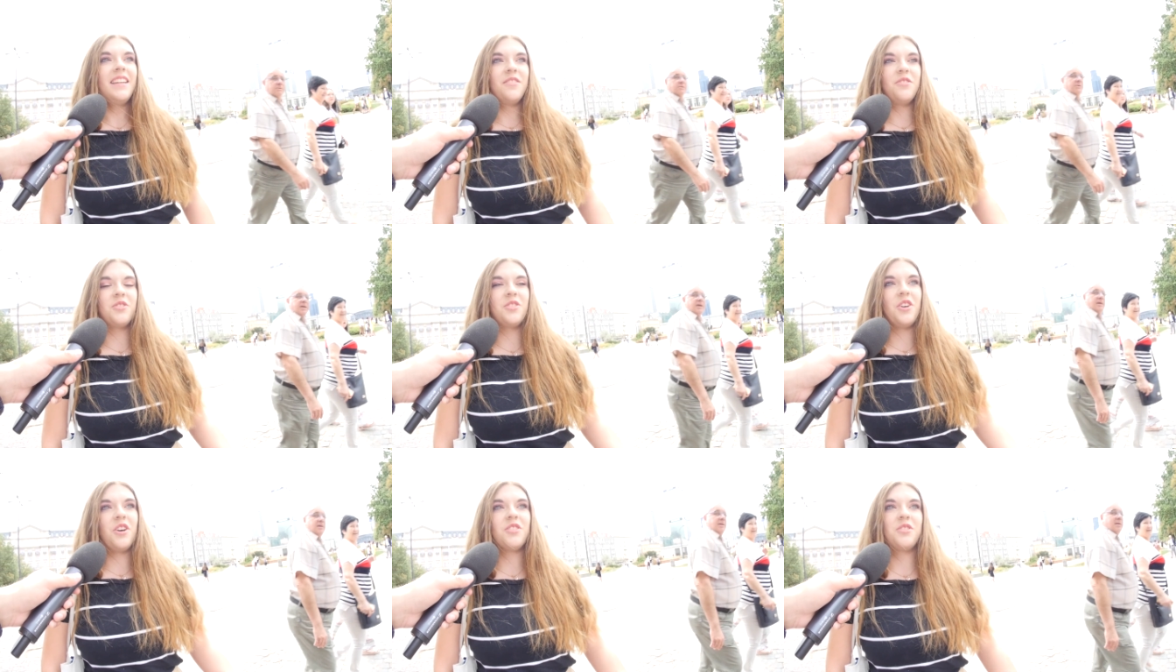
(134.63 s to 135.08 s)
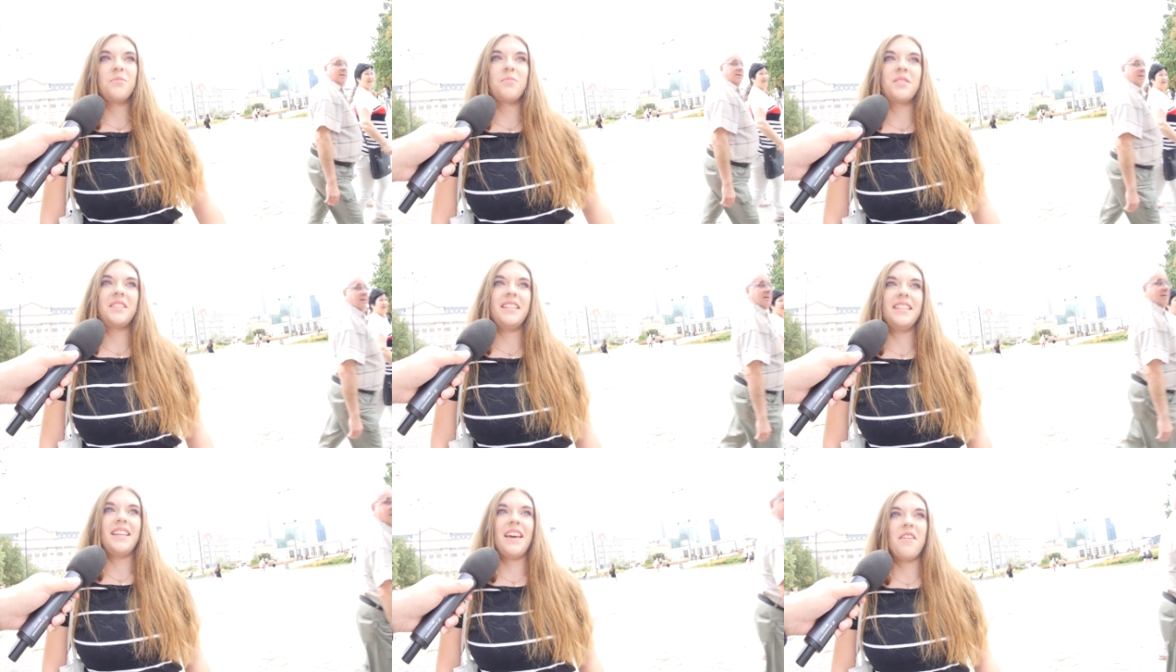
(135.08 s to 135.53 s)
dużo
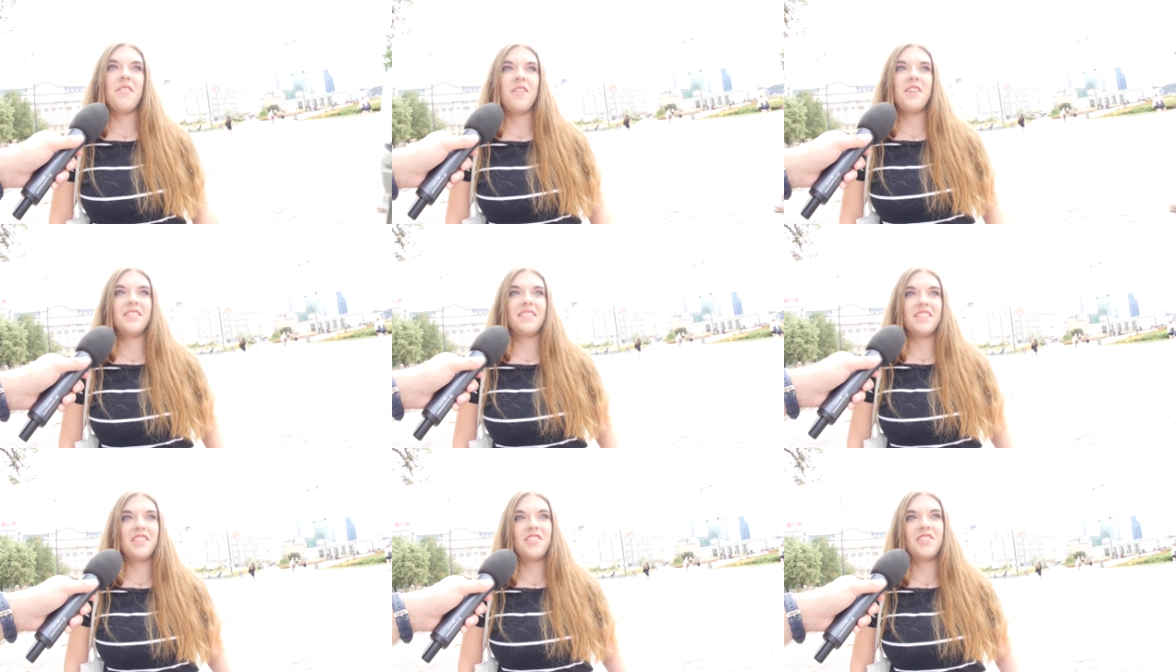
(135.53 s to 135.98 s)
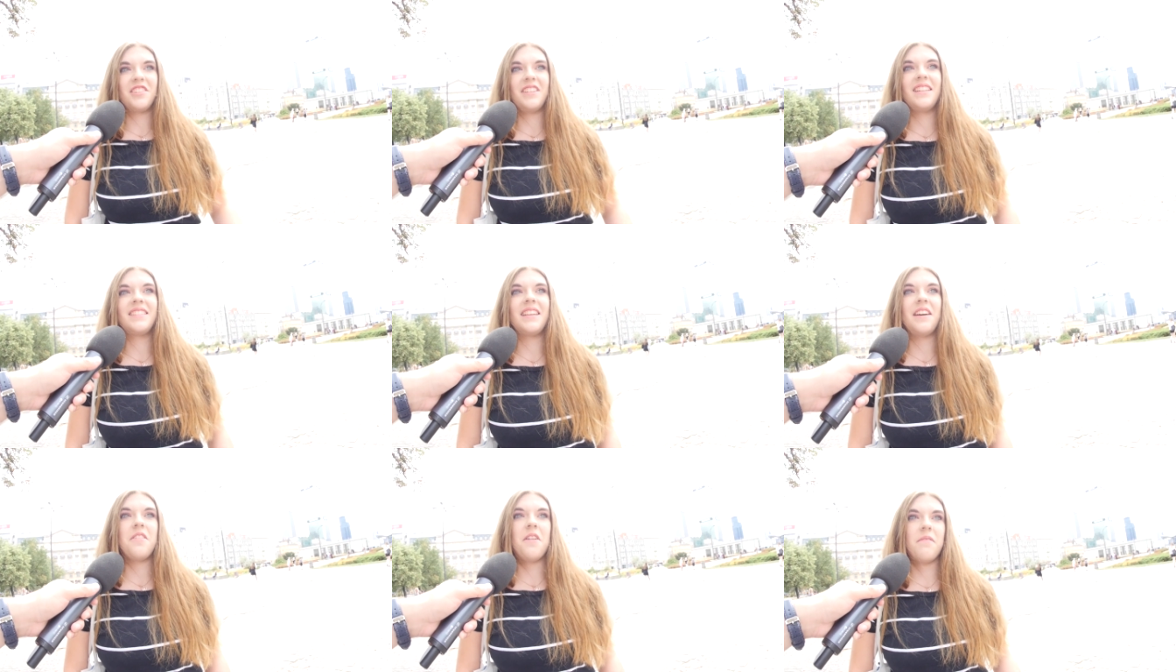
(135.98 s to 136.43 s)
osób zginęło,
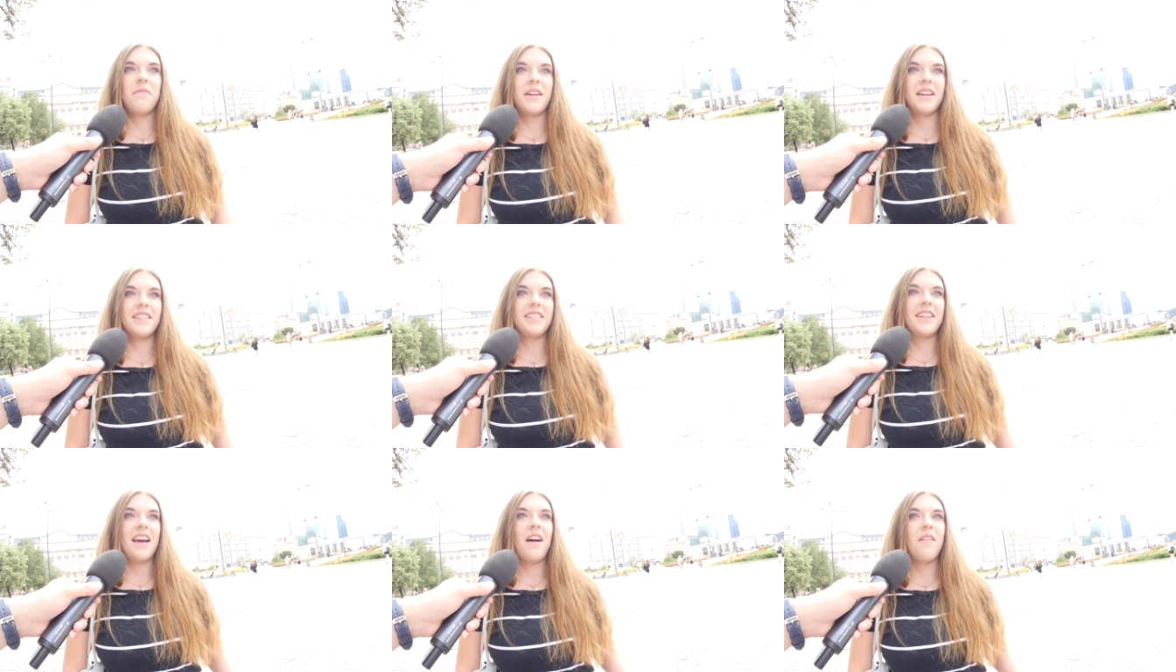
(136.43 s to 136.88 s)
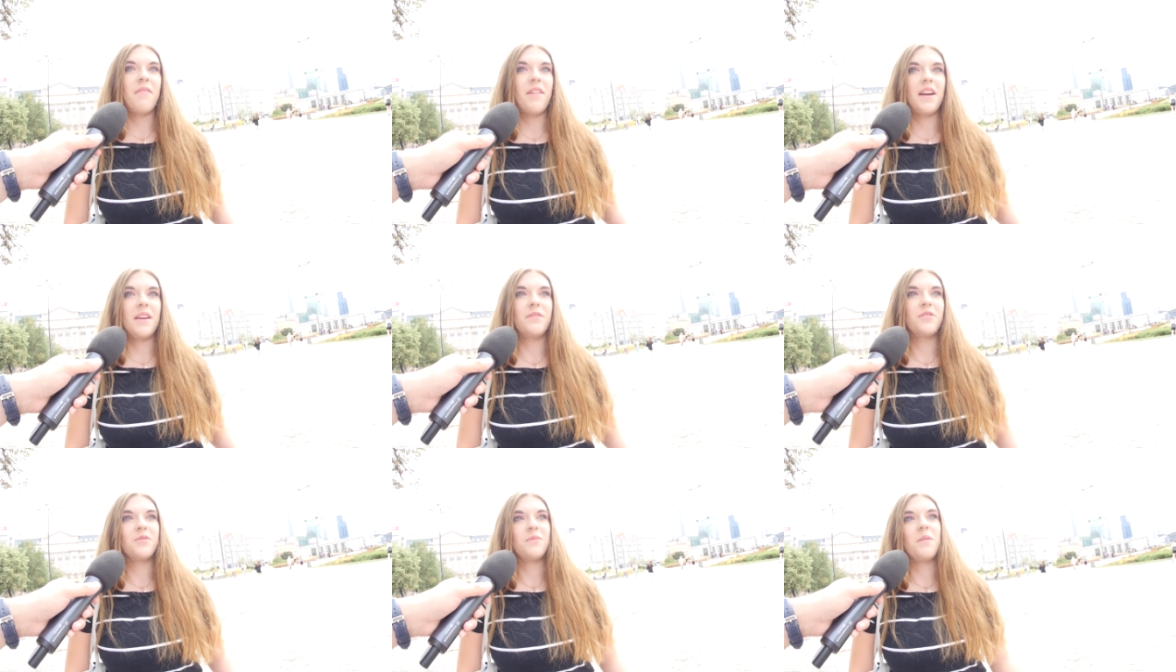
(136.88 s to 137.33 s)
zniszczona cała
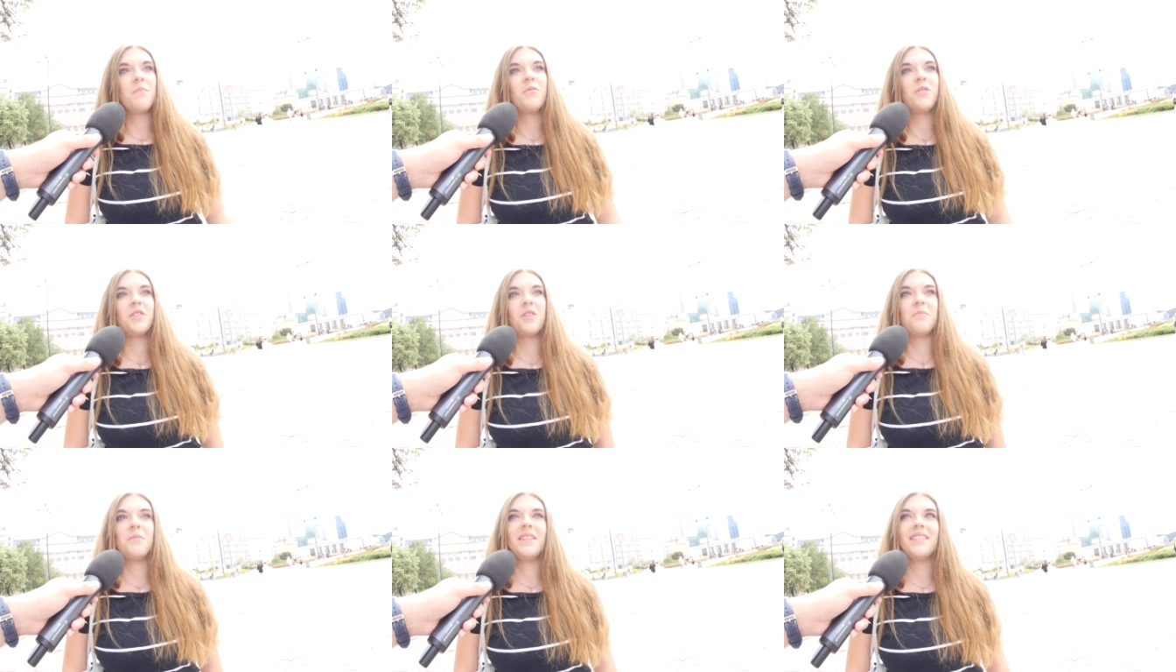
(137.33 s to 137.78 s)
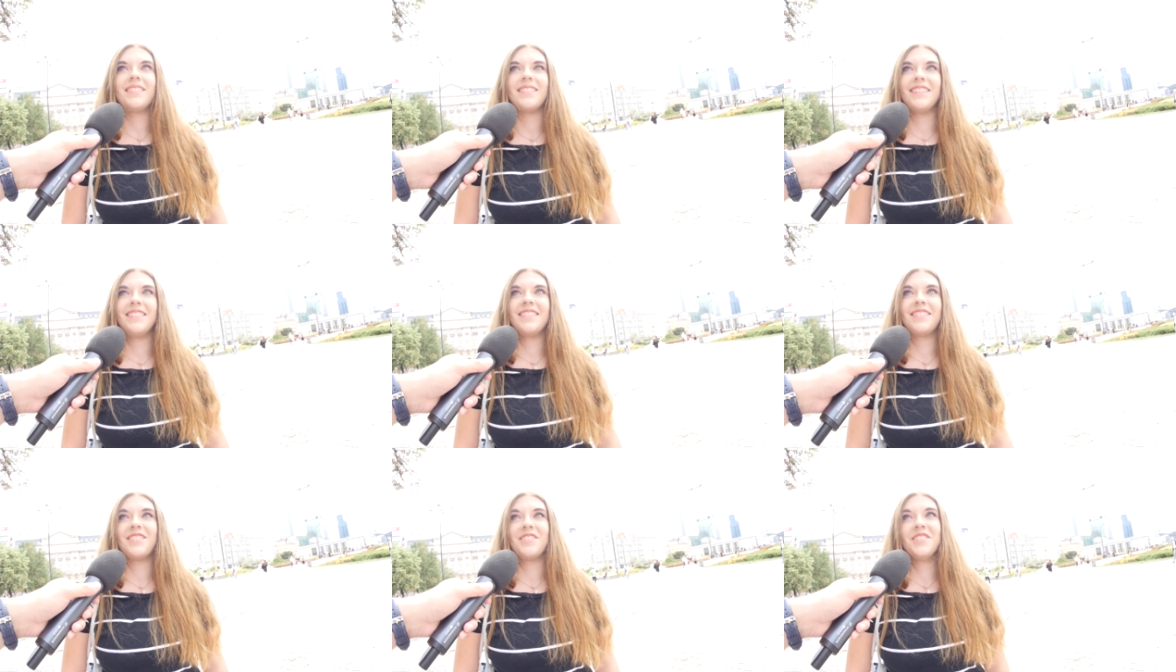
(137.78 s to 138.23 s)
Warszawa i w sumie było to bez
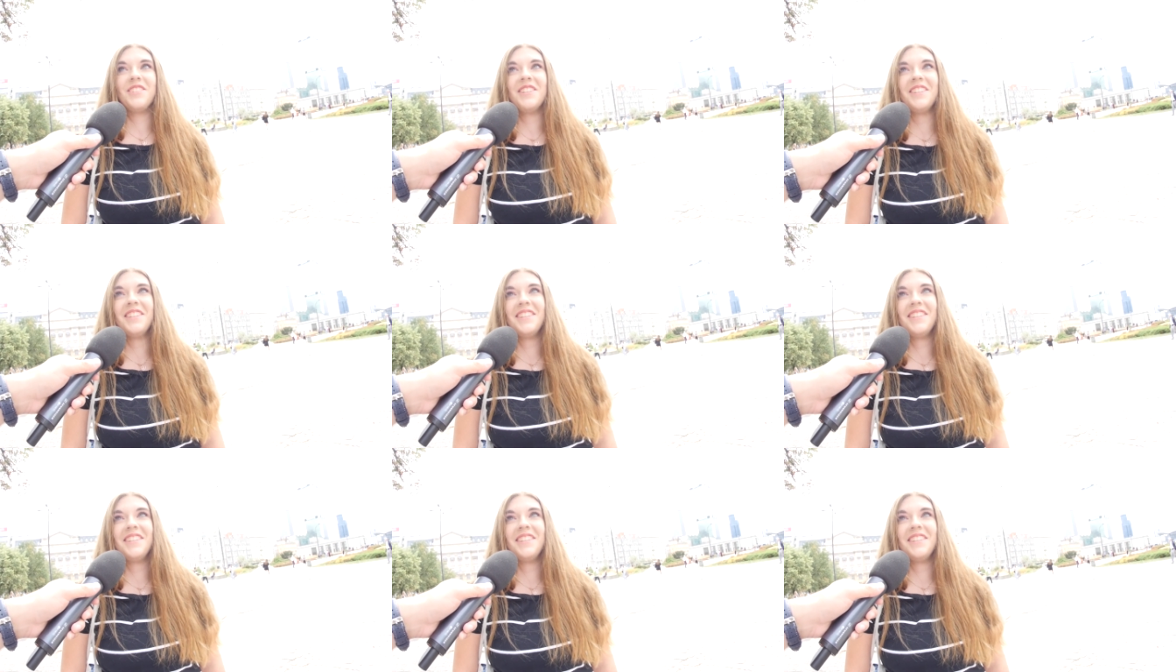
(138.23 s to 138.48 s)
sensu.